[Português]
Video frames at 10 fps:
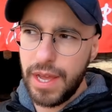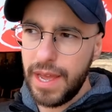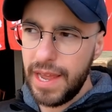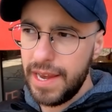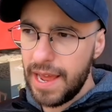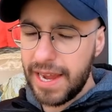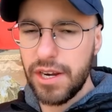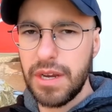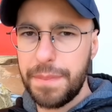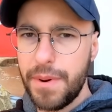Ele,
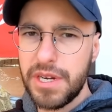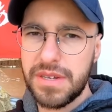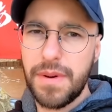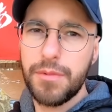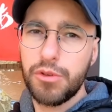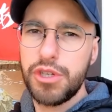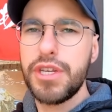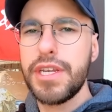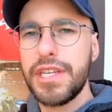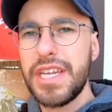aqui no Japão a gente chama muito de
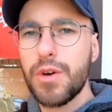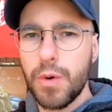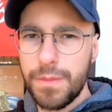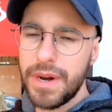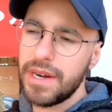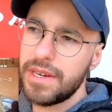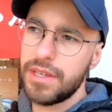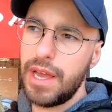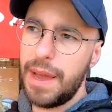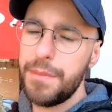nikuman.
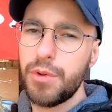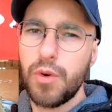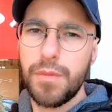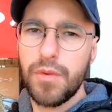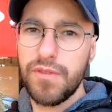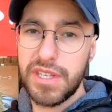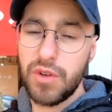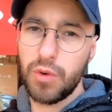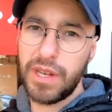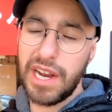É muito comum você
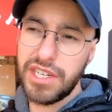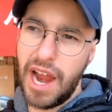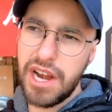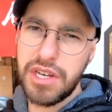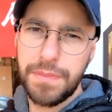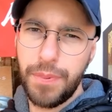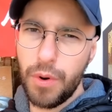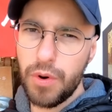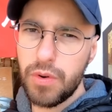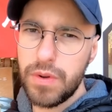encontrar de carne de
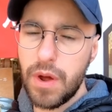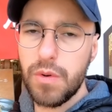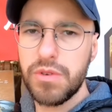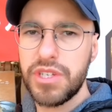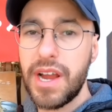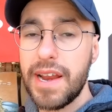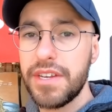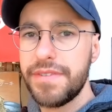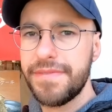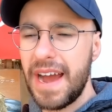porco e alguns de
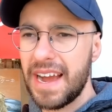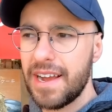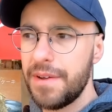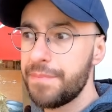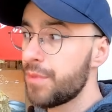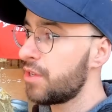carne de vaca.